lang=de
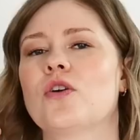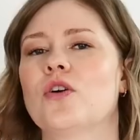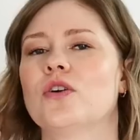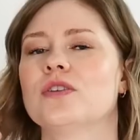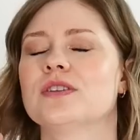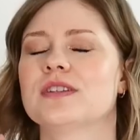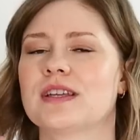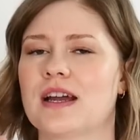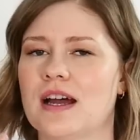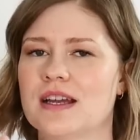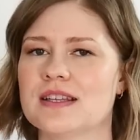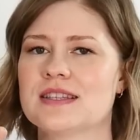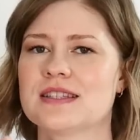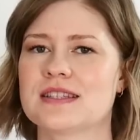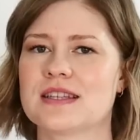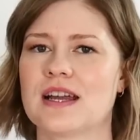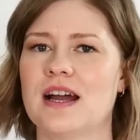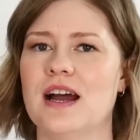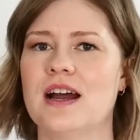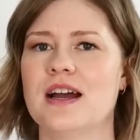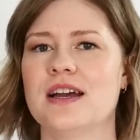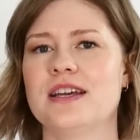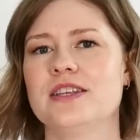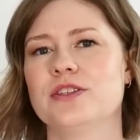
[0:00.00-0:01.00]

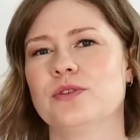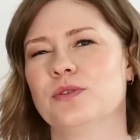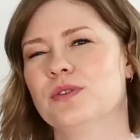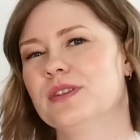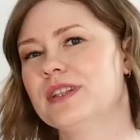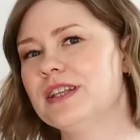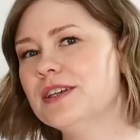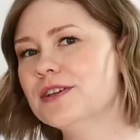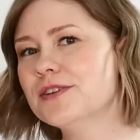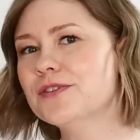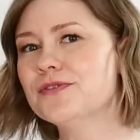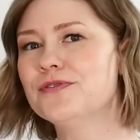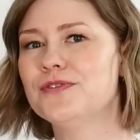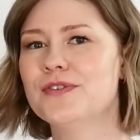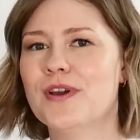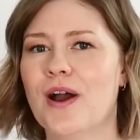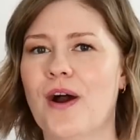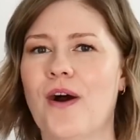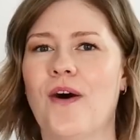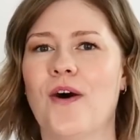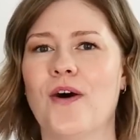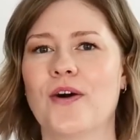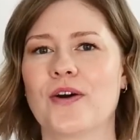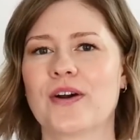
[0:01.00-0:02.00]
kontrastreich und irgendwie
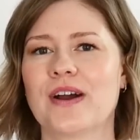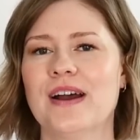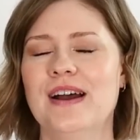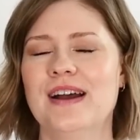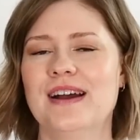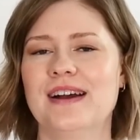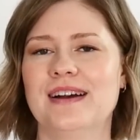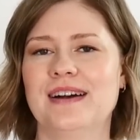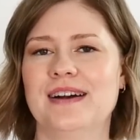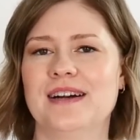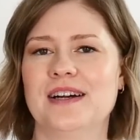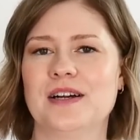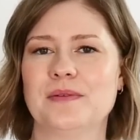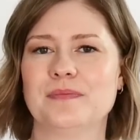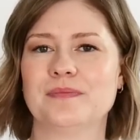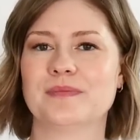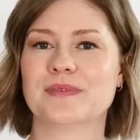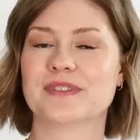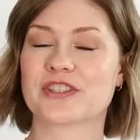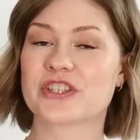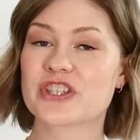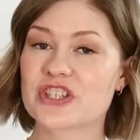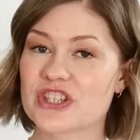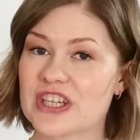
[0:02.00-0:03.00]
auch ähm,
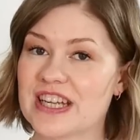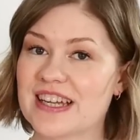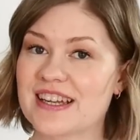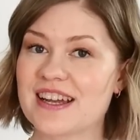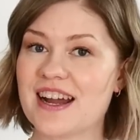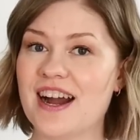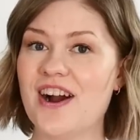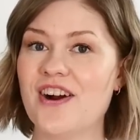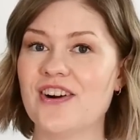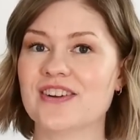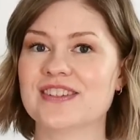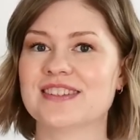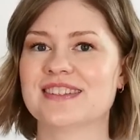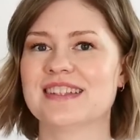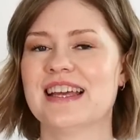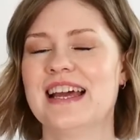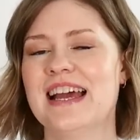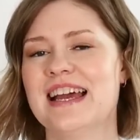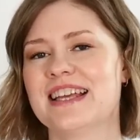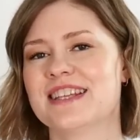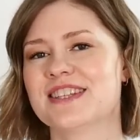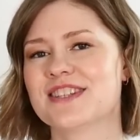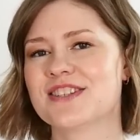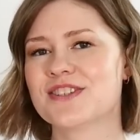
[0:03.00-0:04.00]
schicker und
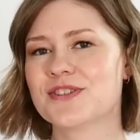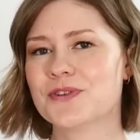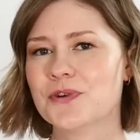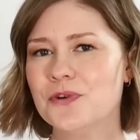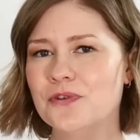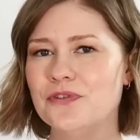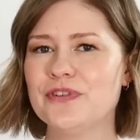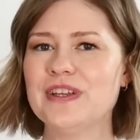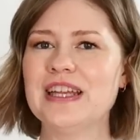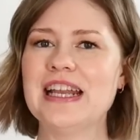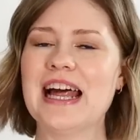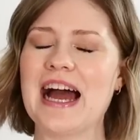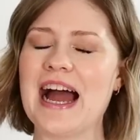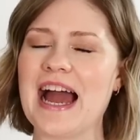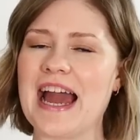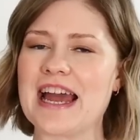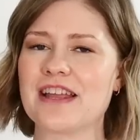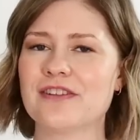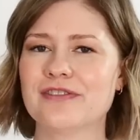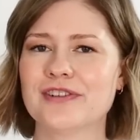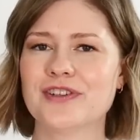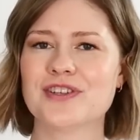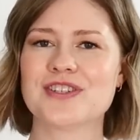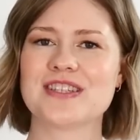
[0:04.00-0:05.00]
so viele
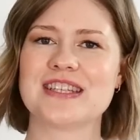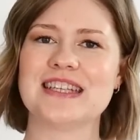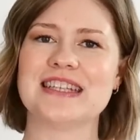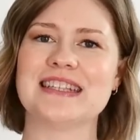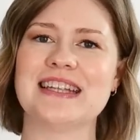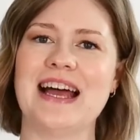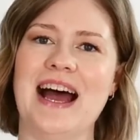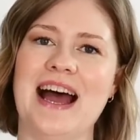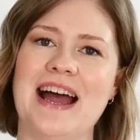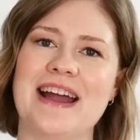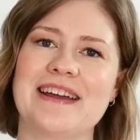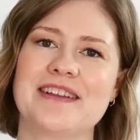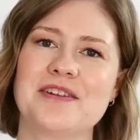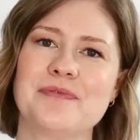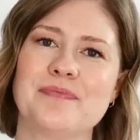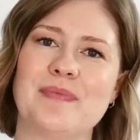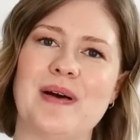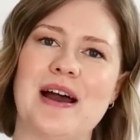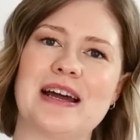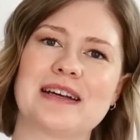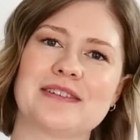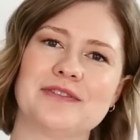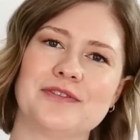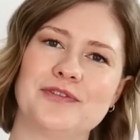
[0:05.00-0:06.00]
Einflüsse in einem
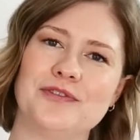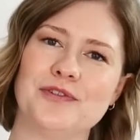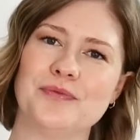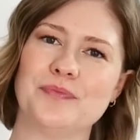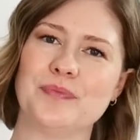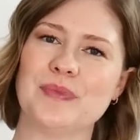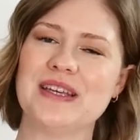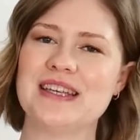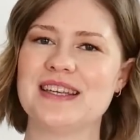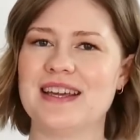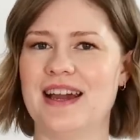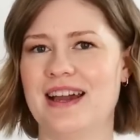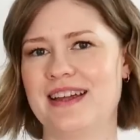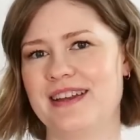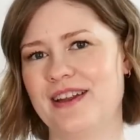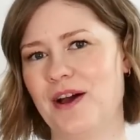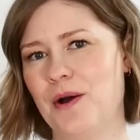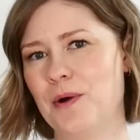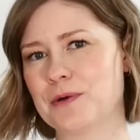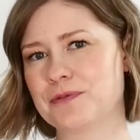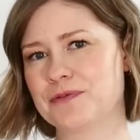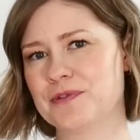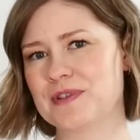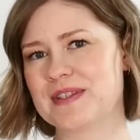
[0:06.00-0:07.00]
machen für mich ein
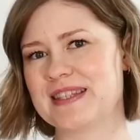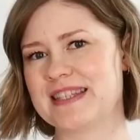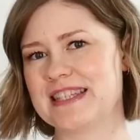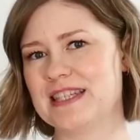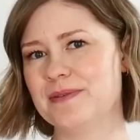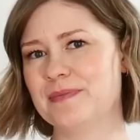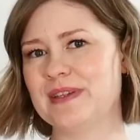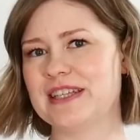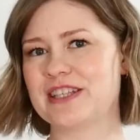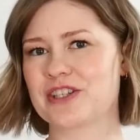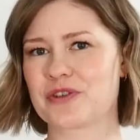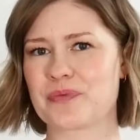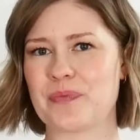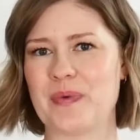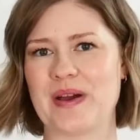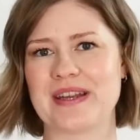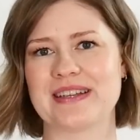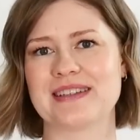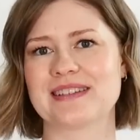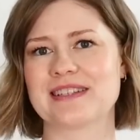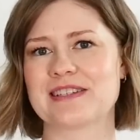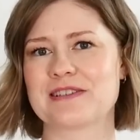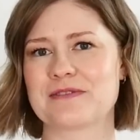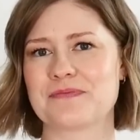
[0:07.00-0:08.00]
Outfit ziemlich
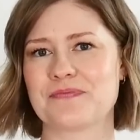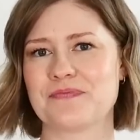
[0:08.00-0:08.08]
spannend.